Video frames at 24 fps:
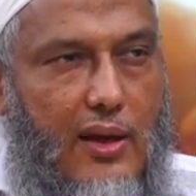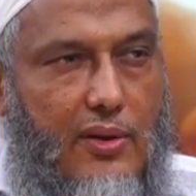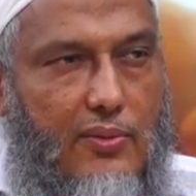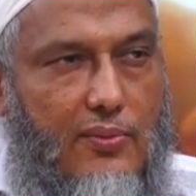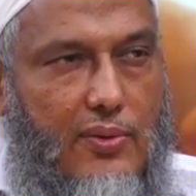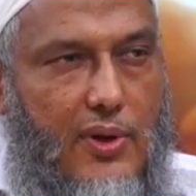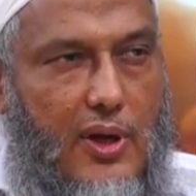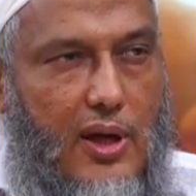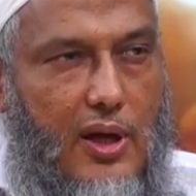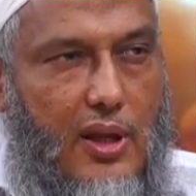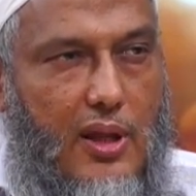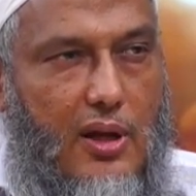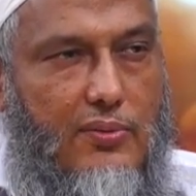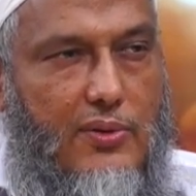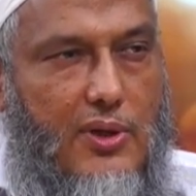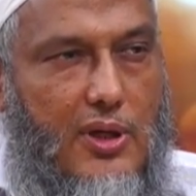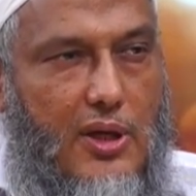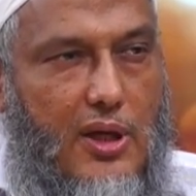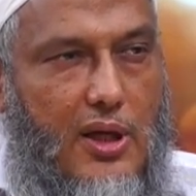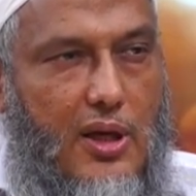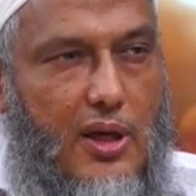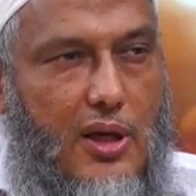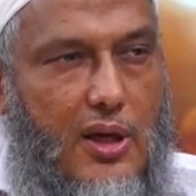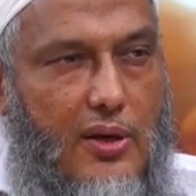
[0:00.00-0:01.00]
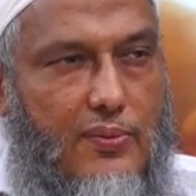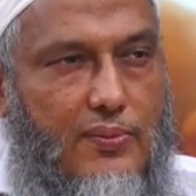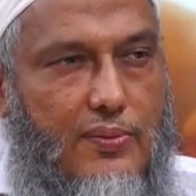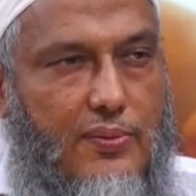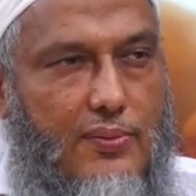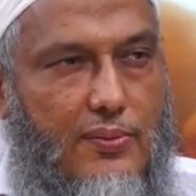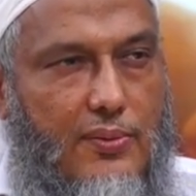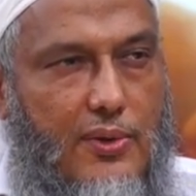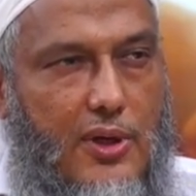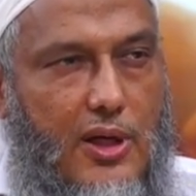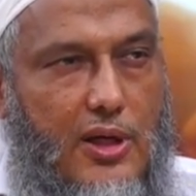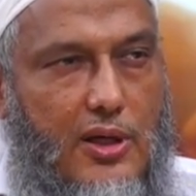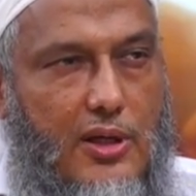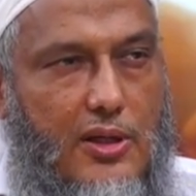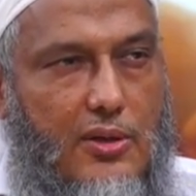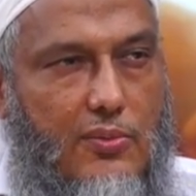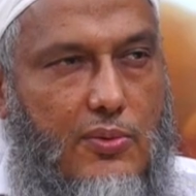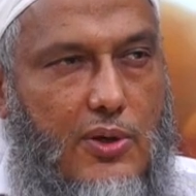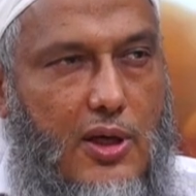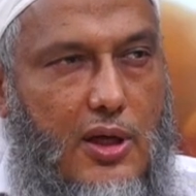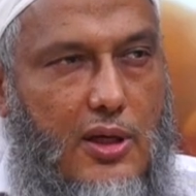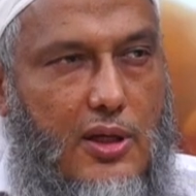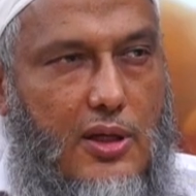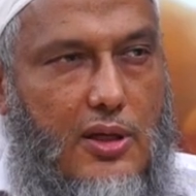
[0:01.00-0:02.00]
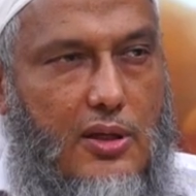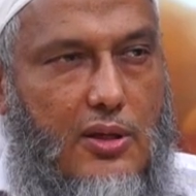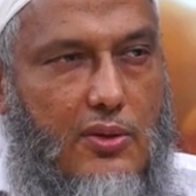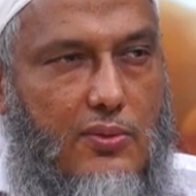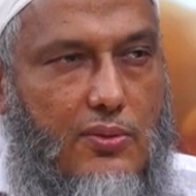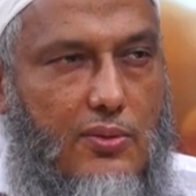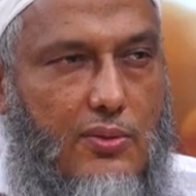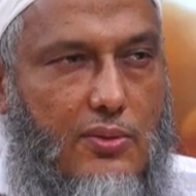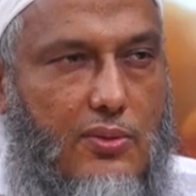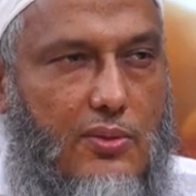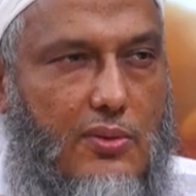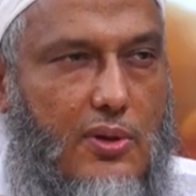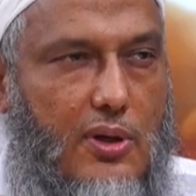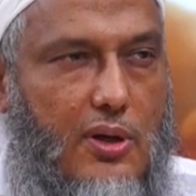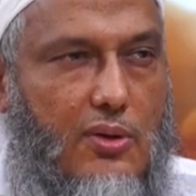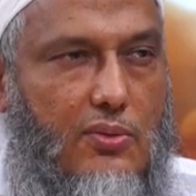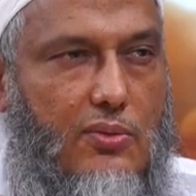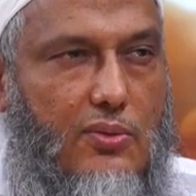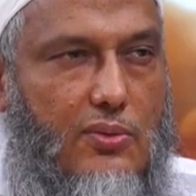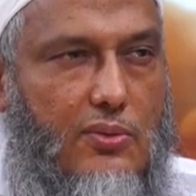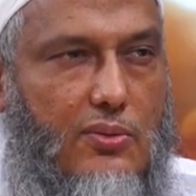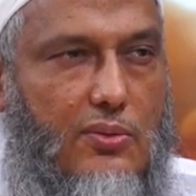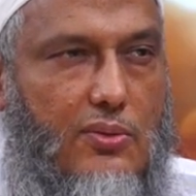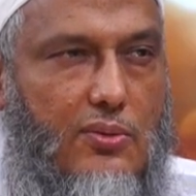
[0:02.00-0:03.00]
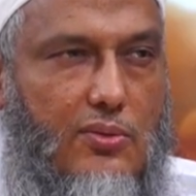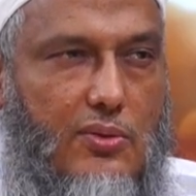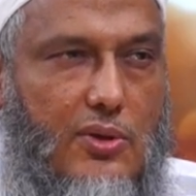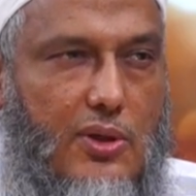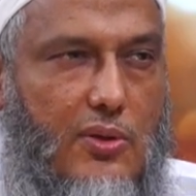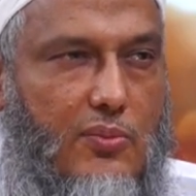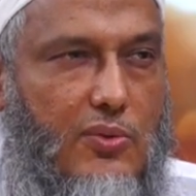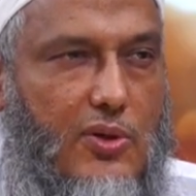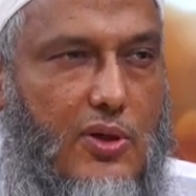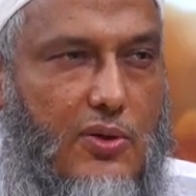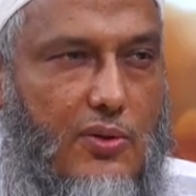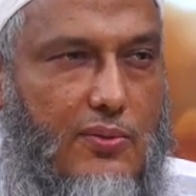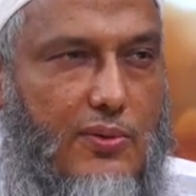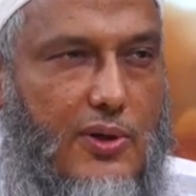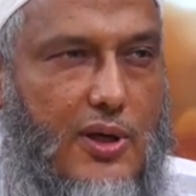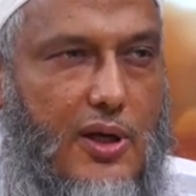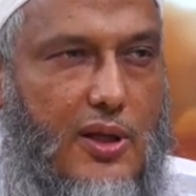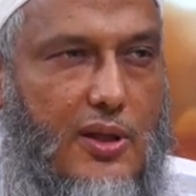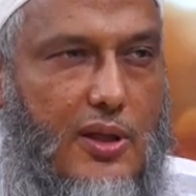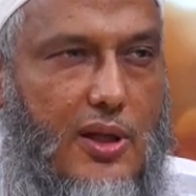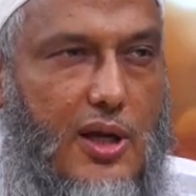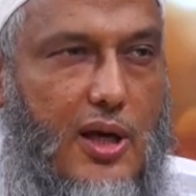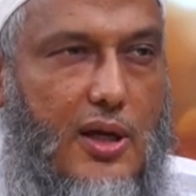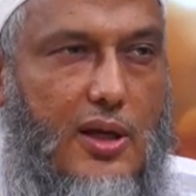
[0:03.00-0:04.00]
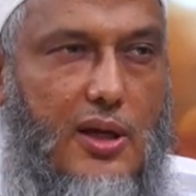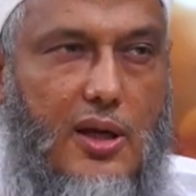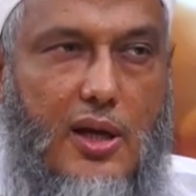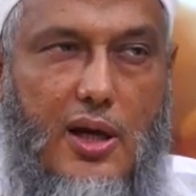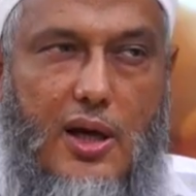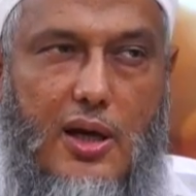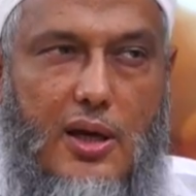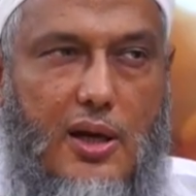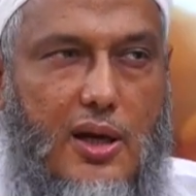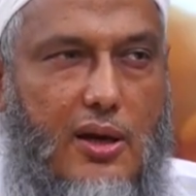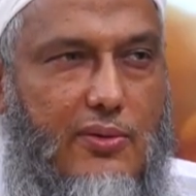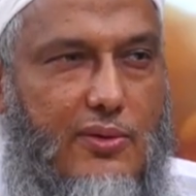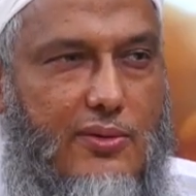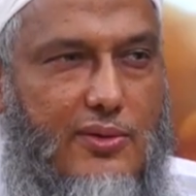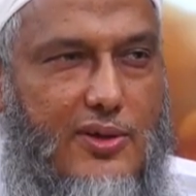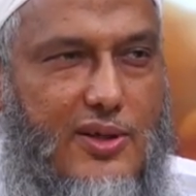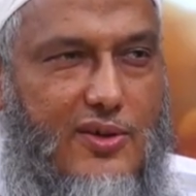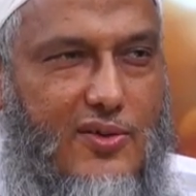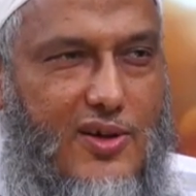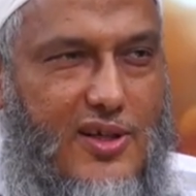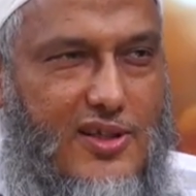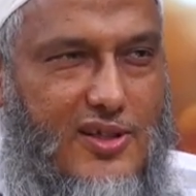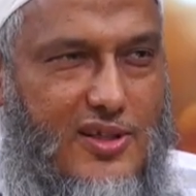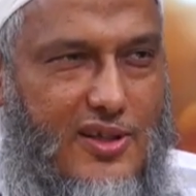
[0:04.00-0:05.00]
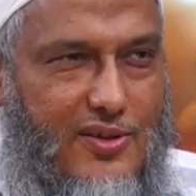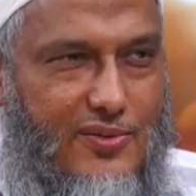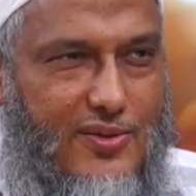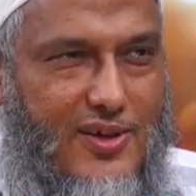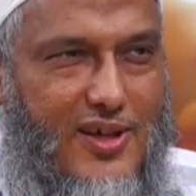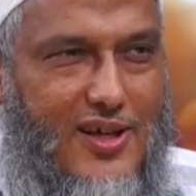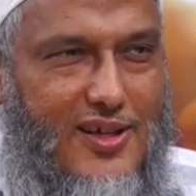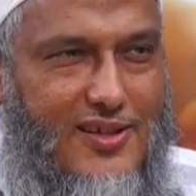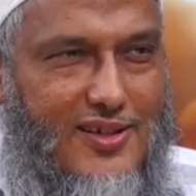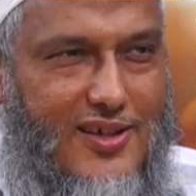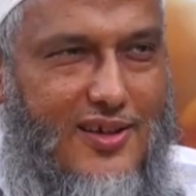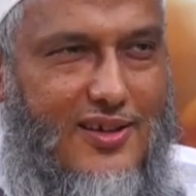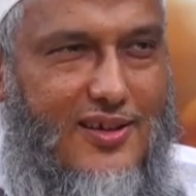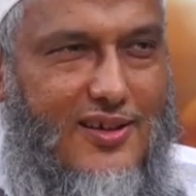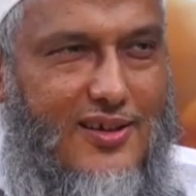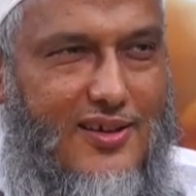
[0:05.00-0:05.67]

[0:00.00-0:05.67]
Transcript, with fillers: فهذا فيه خلاف هل يجب عليه دفعه أو يندب له فقط لكن لا خلاف في جواز الدفع أصلا